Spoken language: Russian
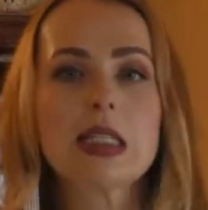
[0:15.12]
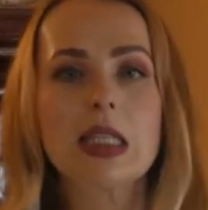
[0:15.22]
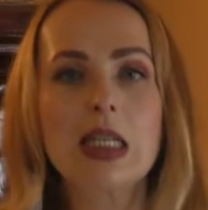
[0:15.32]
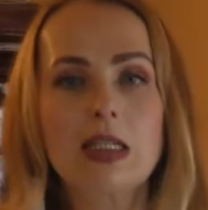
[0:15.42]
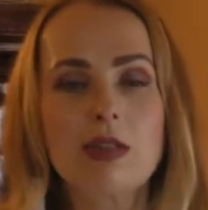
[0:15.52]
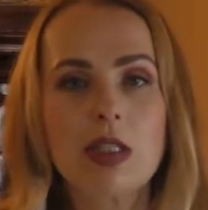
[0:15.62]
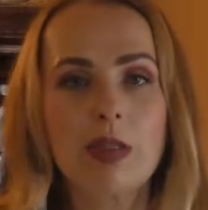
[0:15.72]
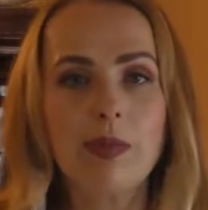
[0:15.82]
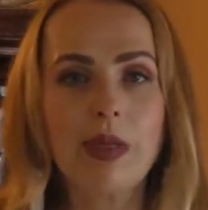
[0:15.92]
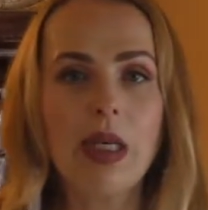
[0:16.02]
Здравствуйте,
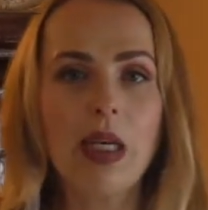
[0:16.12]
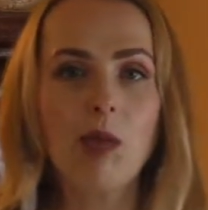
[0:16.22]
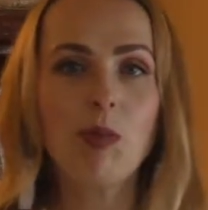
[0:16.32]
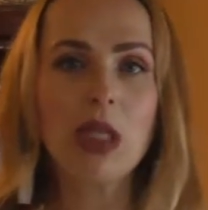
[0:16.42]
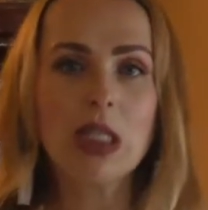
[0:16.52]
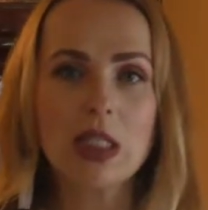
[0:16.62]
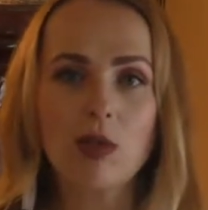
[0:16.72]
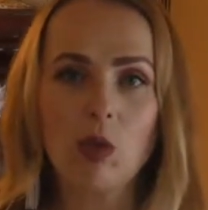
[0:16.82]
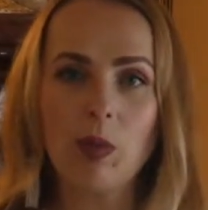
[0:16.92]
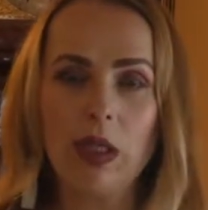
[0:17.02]
меня
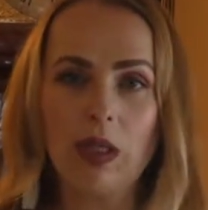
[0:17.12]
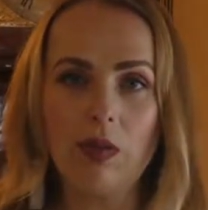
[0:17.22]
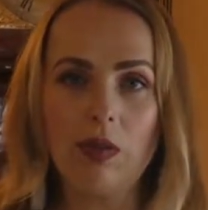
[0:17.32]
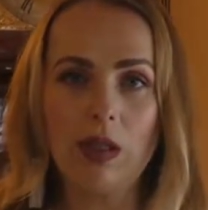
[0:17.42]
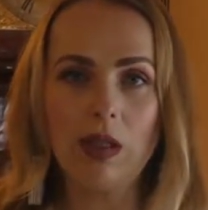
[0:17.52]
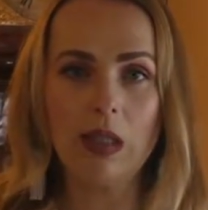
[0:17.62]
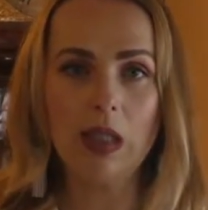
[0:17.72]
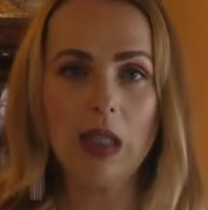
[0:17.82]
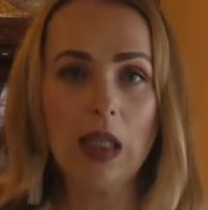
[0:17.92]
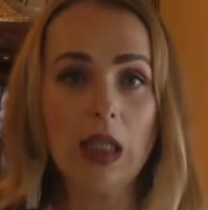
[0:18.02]
зовут Мария Филь.
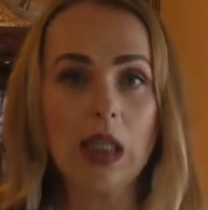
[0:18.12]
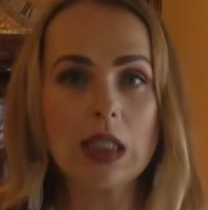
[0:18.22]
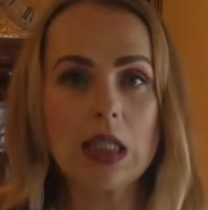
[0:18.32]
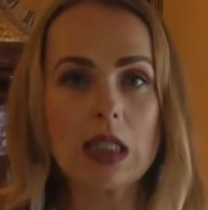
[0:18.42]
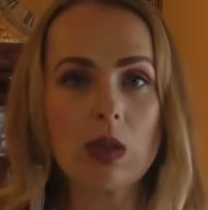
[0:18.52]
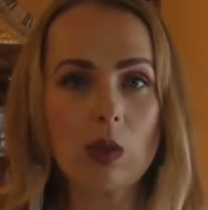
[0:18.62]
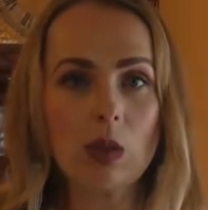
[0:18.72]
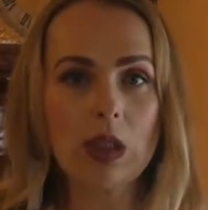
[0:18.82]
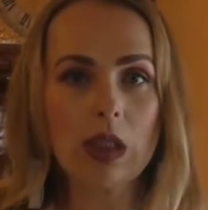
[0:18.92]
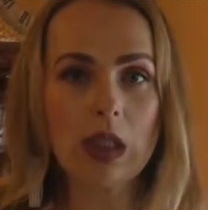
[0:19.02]
Я
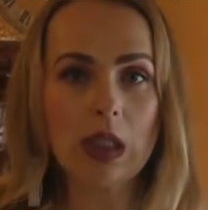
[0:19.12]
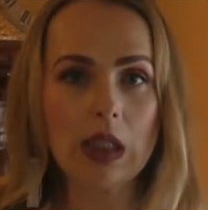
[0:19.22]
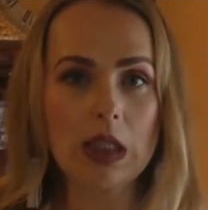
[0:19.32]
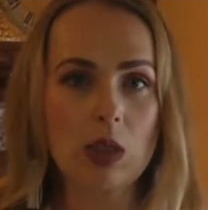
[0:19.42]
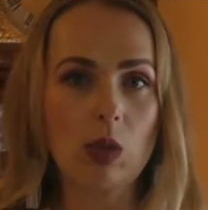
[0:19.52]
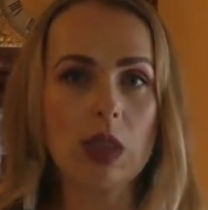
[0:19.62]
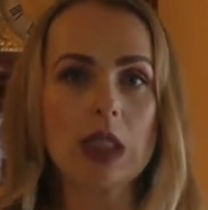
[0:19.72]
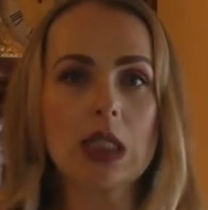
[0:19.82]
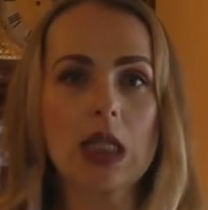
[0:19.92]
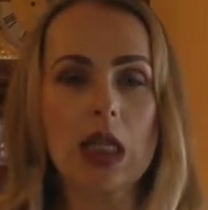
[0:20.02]
социолог, историк
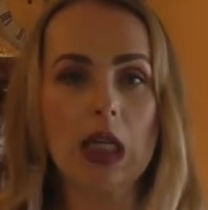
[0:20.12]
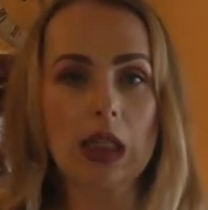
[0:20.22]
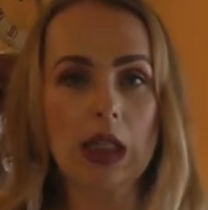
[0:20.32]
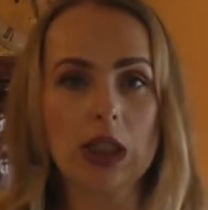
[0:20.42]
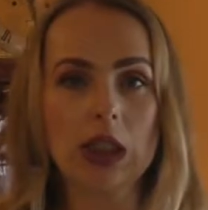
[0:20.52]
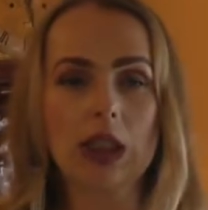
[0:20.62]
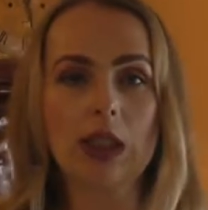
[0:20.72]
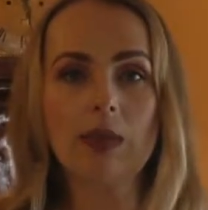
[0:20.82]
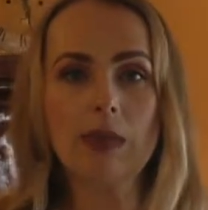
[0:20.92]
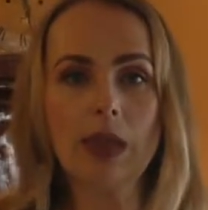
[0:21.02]
социальных отношений.
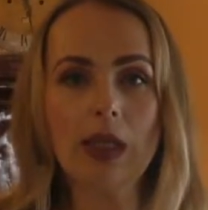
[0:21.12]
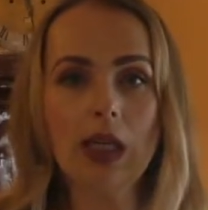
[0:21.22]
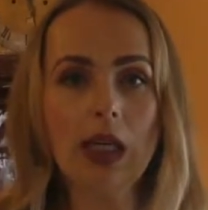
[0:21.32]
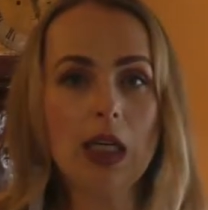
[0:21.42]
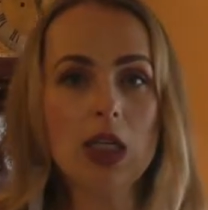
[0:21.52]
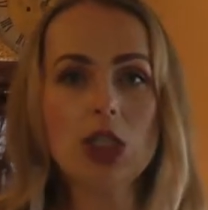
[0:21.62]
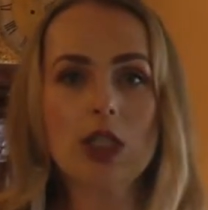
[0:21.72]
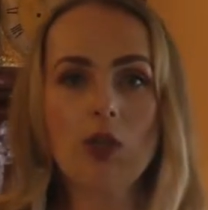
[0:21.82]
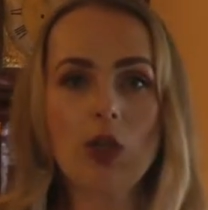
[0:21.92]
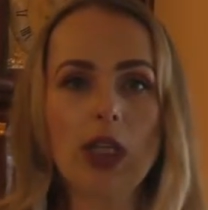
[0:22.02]

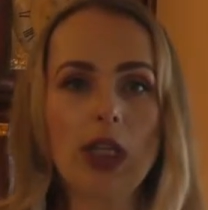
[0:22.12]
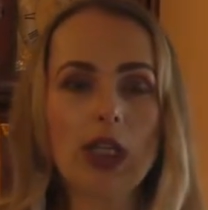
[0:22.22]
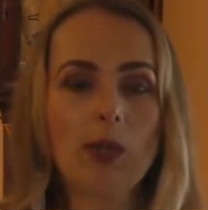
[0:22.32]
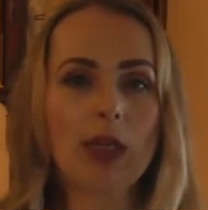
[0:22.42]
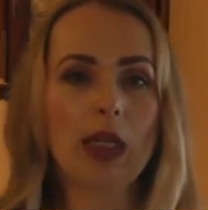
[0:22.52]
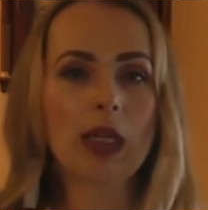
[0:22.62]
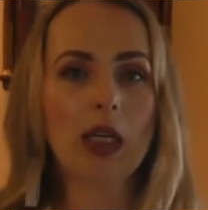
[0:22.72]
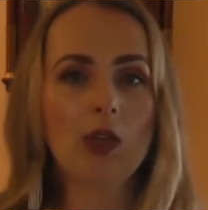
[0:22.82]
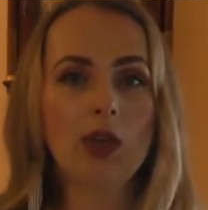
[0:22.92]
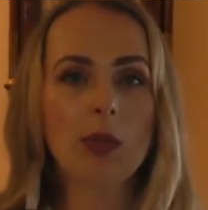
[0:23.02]
Сегодня я
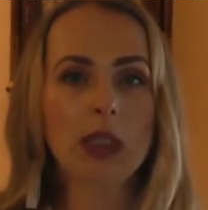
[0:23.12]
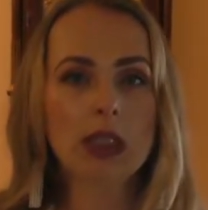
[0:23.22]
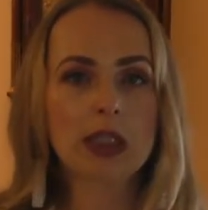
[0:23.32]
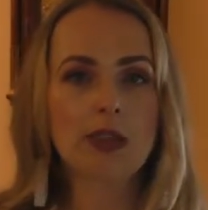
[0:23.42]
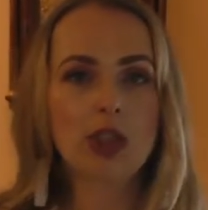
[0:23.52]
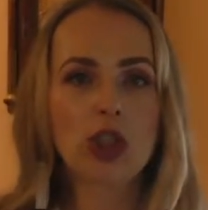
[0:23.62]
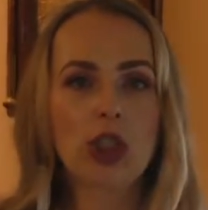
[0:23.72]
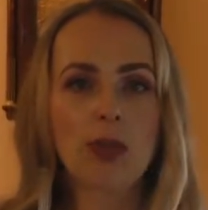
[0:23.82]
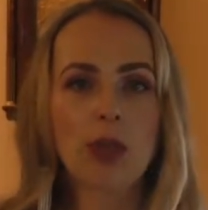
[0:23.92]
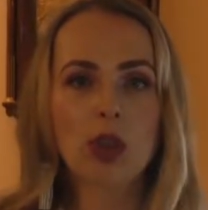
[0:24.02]
предлагаю вам совершить
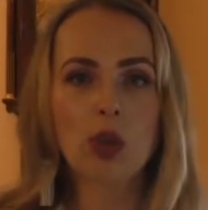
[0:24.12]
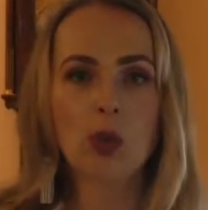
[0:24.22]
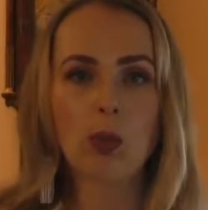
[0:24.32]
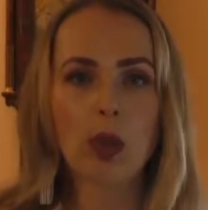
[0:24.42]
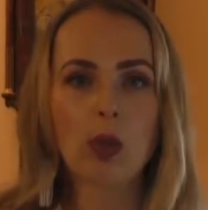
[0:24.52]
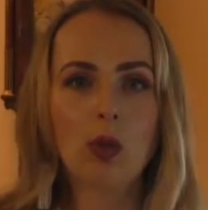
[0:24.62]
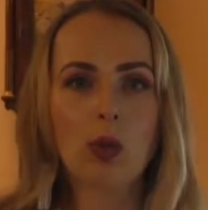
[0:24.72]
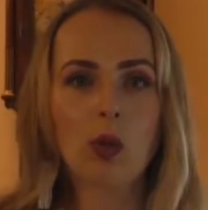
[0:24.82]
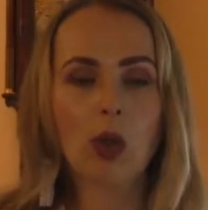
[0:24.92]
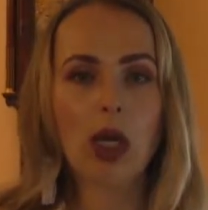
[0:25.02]
небольшую
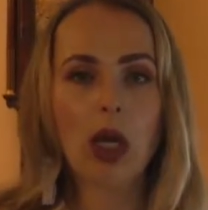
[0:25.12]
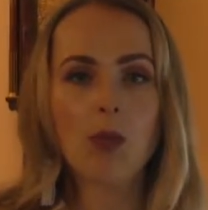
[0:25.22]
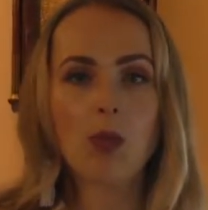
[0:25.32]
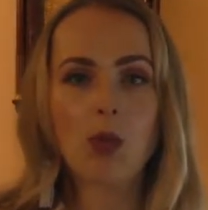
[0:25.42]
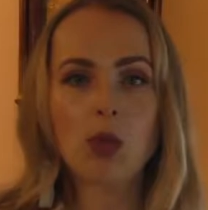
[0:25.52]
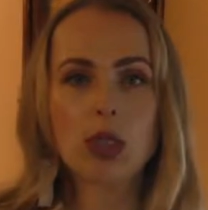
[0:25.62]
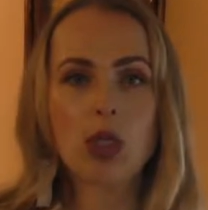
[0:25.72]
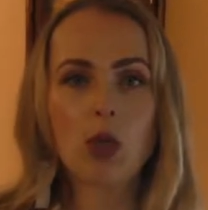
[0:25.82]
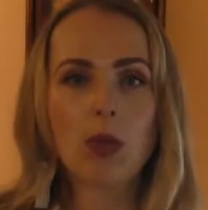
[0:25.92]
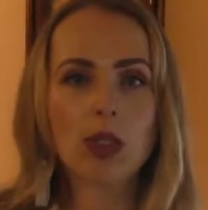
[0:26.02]
прогулку по
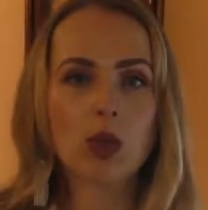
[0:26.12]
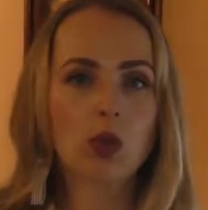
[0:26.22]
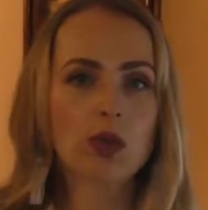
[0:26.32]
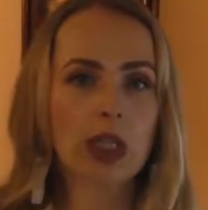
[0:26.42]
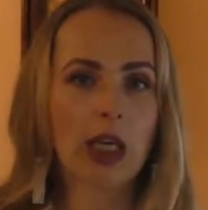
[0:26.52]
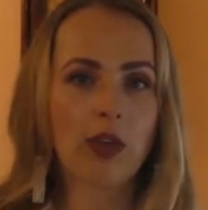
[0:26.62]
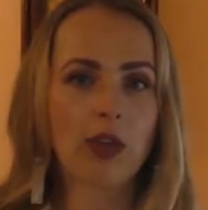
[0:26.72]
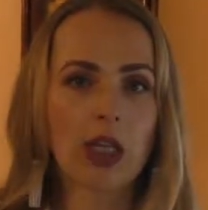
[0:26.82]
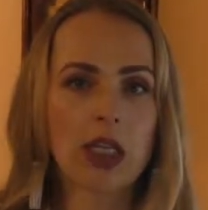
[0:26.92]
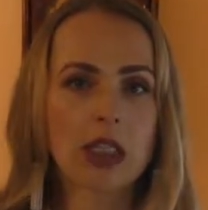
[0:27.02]
музею Московской
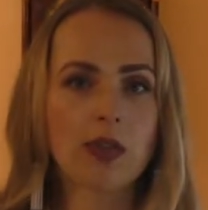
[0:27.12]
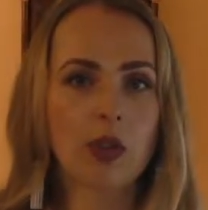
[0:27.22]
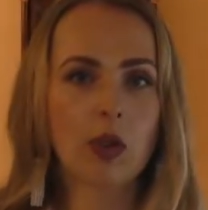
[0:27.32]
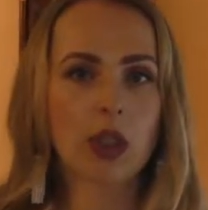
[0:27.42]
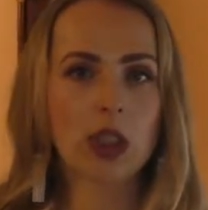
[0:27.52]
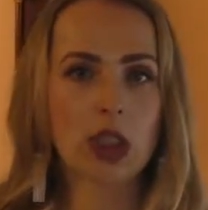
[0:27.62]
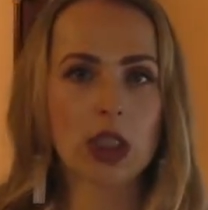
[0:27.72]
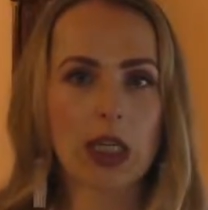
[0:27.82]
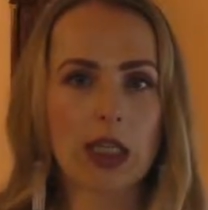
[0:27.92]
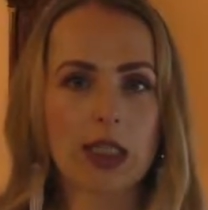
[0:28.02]

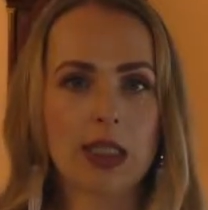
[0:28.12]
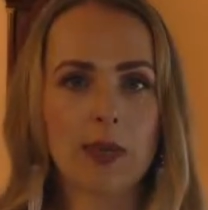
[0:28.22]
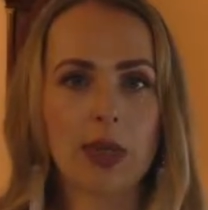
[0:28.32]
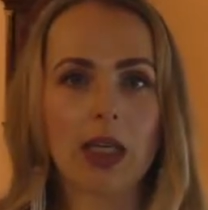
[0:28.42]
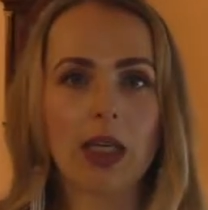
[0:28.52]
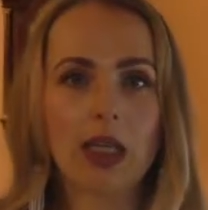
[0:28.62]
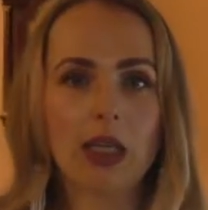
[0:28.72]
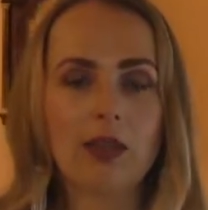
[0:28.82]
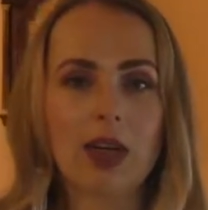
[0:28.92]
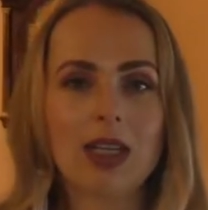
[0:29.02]
финансово-юридической академии
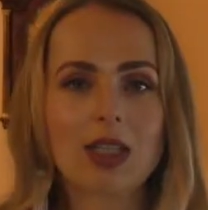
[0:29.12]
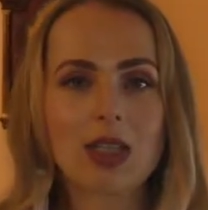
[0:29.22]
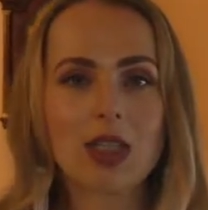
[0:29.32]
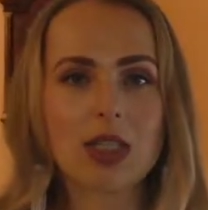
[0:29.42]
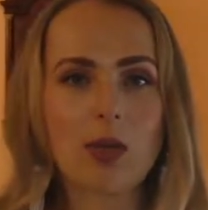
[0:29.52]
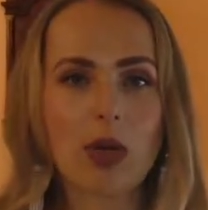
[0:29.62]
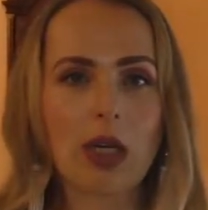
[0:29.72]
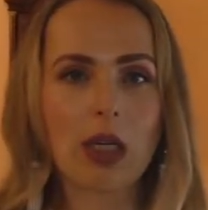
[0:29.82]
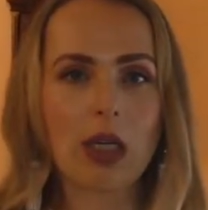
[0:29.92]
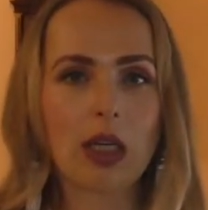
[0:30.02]
«Дворянское
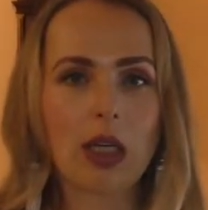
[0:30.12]
собрание».